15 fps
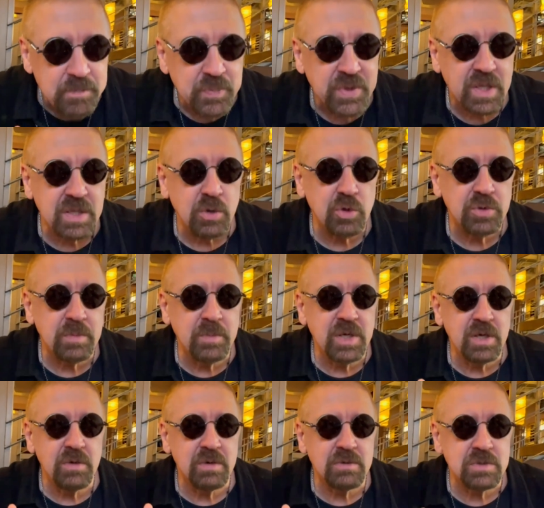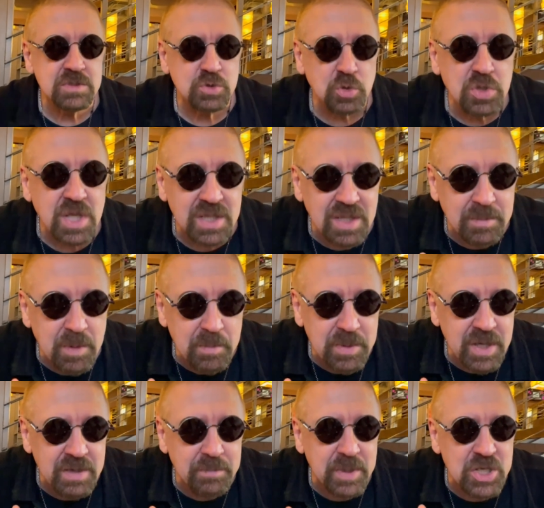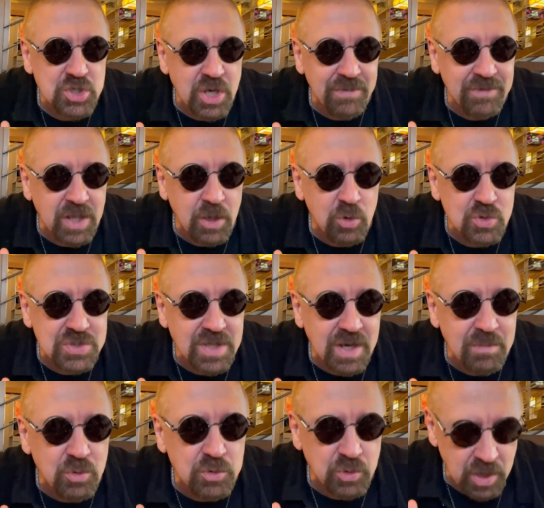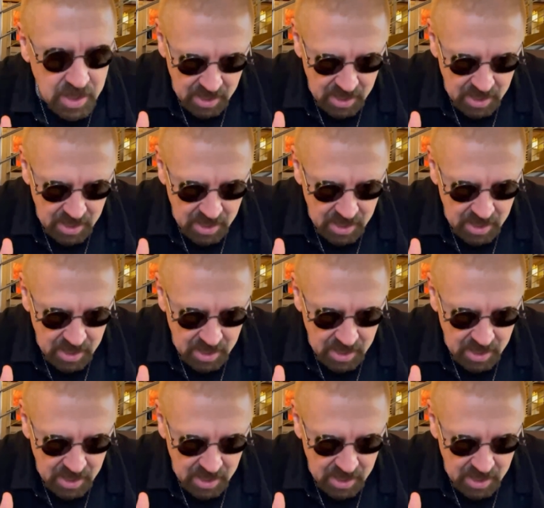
Когда вот мы студентами были, приезжали в колхоз на работу,